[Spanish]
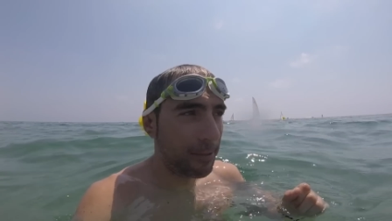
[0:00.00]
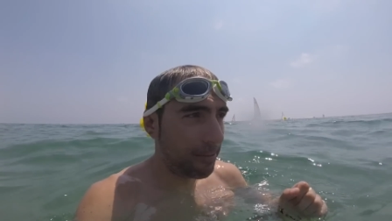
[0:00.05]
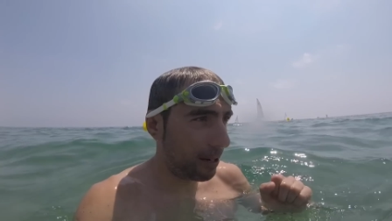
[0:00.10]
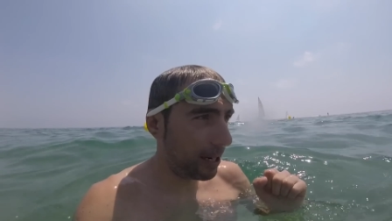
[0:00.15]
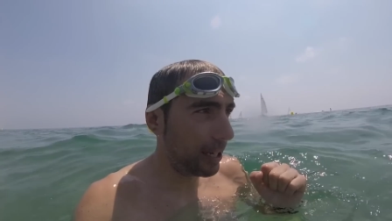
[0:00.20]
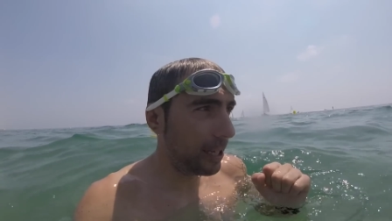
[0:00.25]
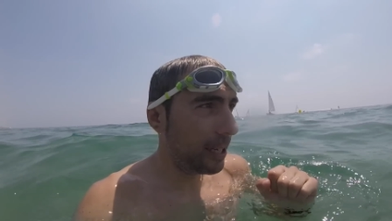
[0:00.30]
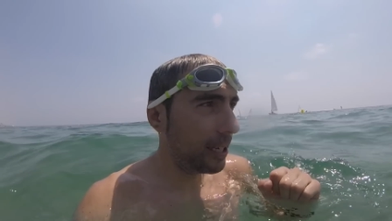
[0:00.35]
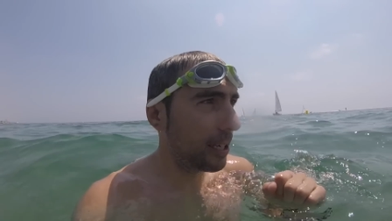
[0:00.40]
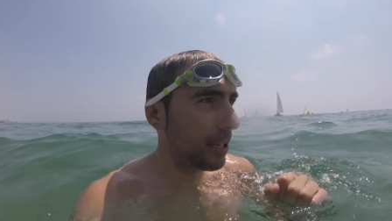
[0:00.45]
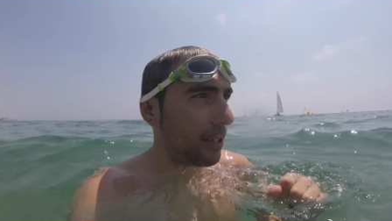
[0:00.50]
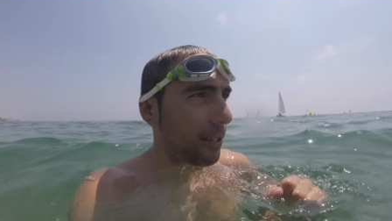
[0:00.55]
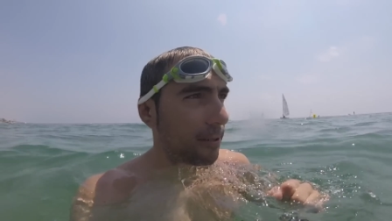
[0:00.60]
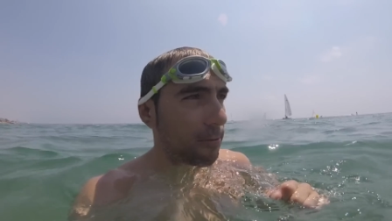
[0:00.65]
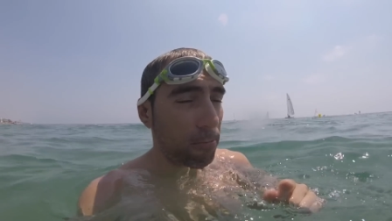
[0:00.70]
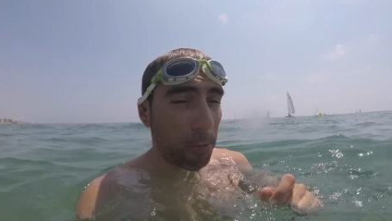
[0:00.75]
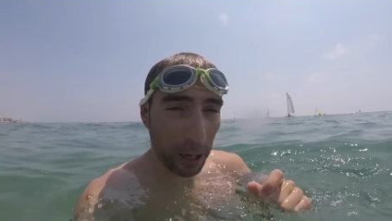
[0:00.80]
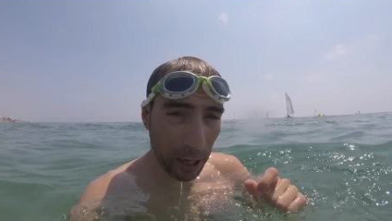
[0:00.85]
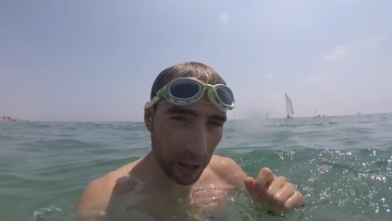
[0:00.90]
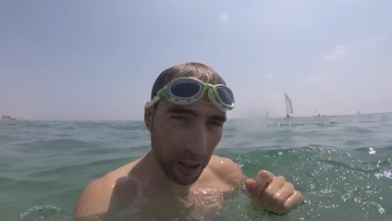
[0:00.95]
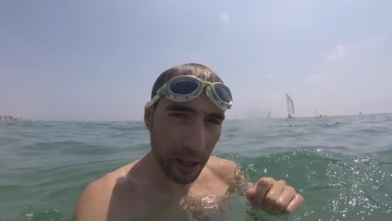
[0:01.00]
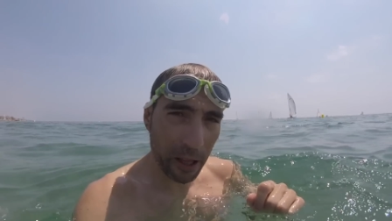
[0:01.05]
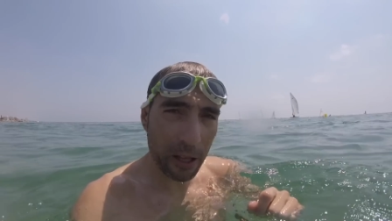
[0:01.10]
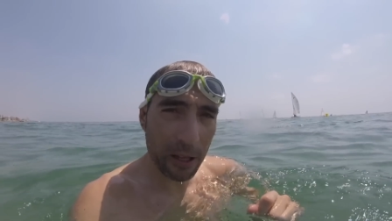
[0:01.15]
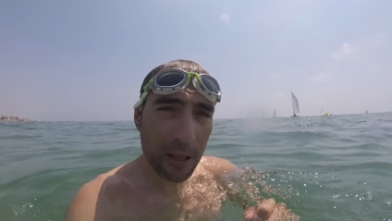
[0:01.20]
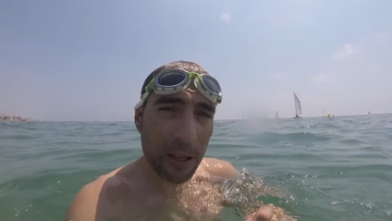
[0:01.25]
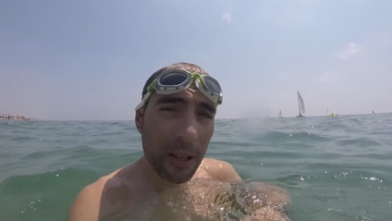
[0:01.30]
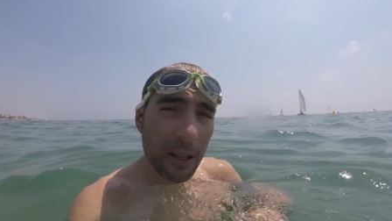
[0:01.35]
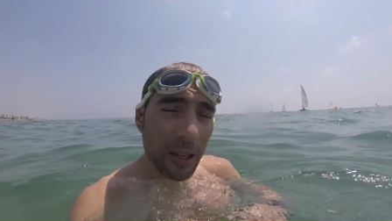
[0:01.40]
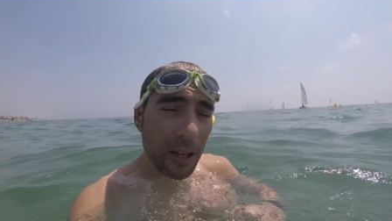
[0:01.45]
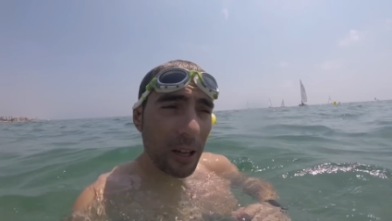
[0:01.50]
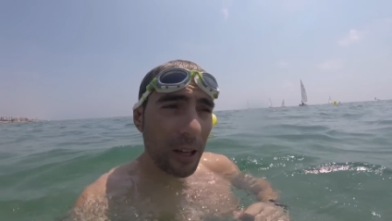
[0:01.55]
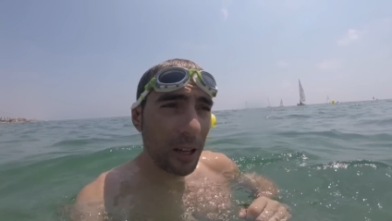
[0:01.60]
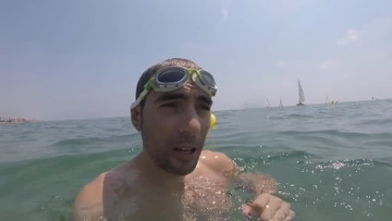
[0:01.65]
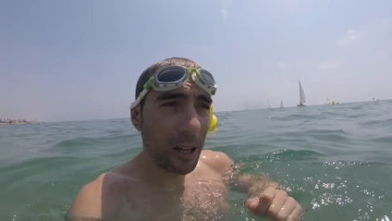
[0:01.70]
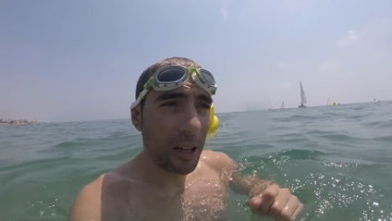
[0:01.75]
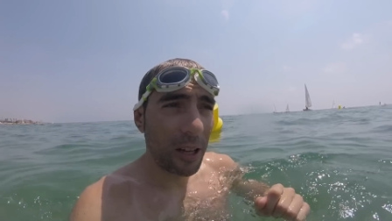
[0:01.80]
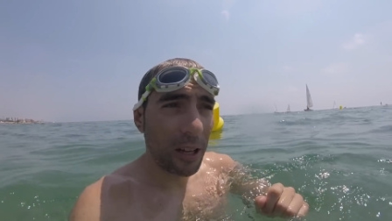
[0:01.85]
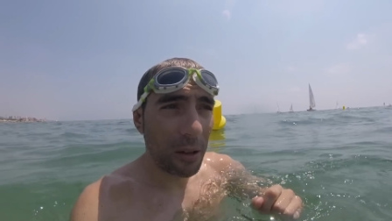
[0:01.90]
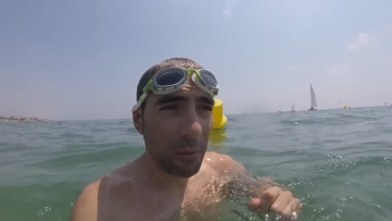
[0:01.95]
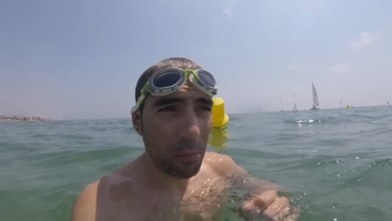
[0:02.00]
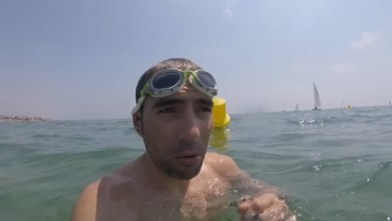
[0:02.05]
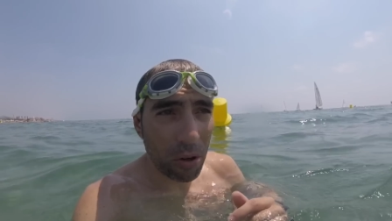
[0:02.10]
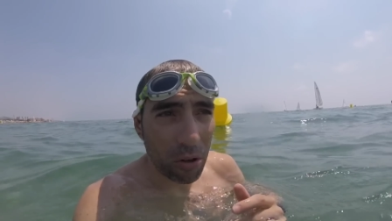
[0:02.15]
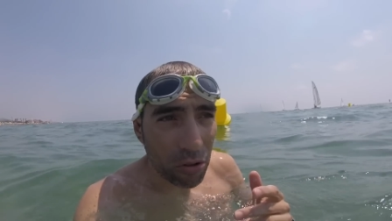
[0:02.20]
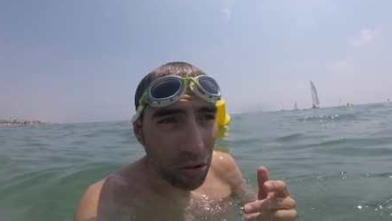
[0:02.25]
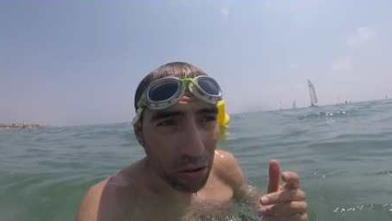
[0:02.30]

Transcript: ¿Vale? ¿Parece? Bueno,